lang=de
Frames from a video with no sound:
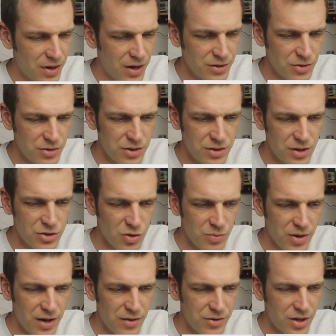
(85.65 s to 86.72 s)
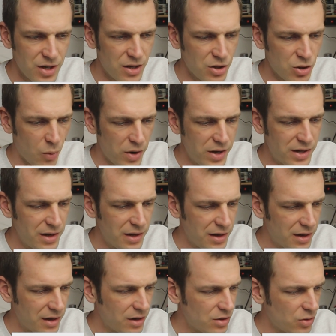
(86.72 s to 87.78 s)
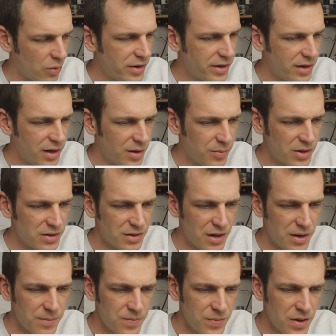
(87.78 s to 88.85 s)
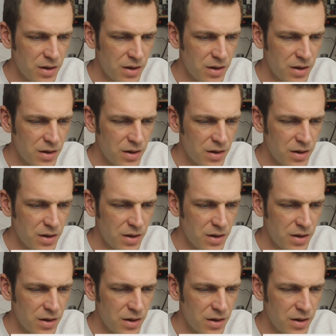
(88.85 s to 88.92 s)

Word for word: Also ist jetzt schon mal wieder deutlich, deutlich besser.